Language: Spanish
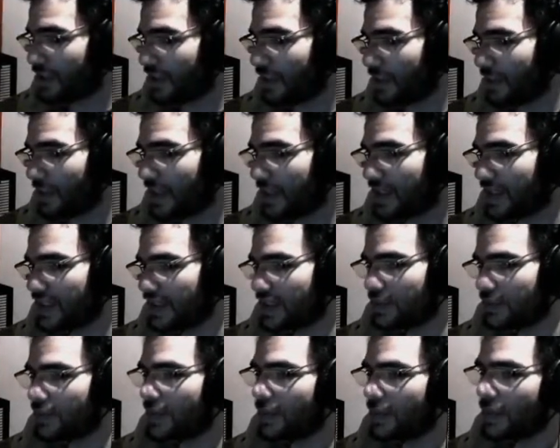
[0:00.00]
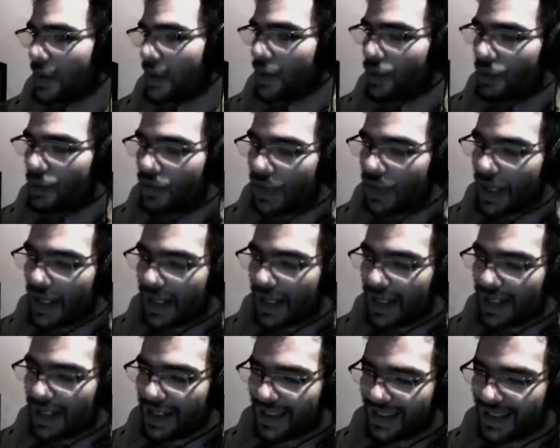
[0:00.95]
todas partes. Me pegué un
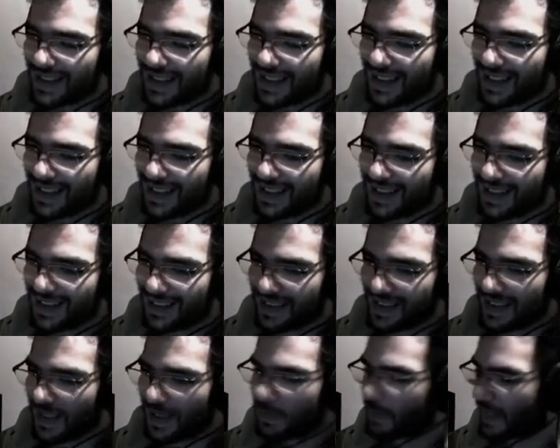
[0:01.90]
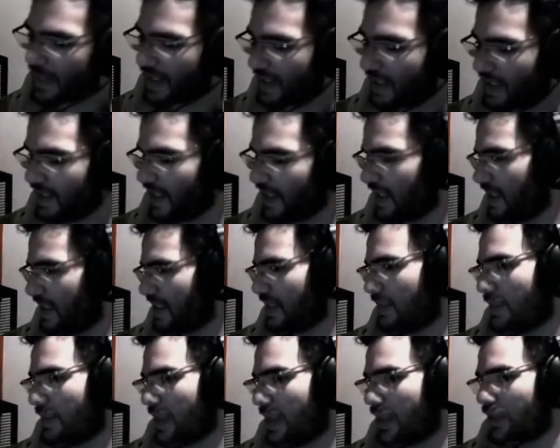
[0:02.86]
viaje de tres pares de
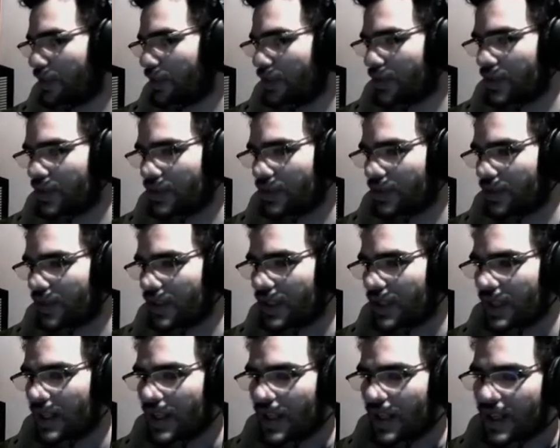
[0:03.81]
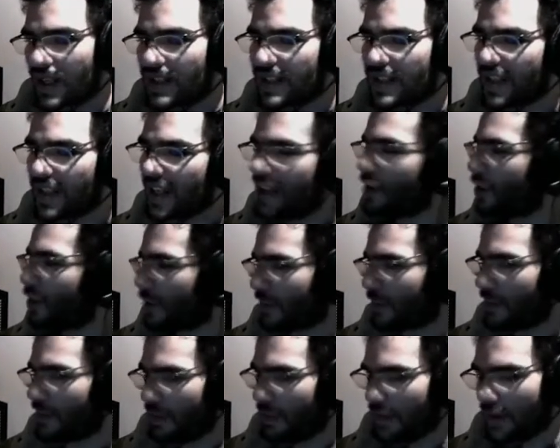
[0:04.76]
narices para todo esto. Es
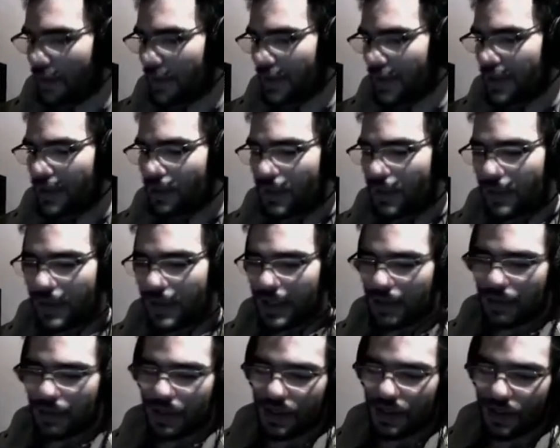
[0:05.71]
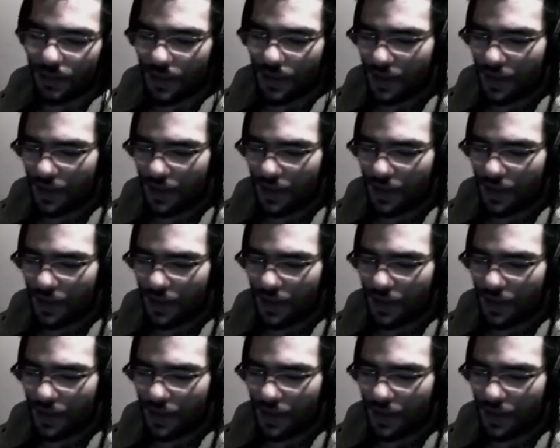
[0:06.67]
enorme el mapa y después van a meter más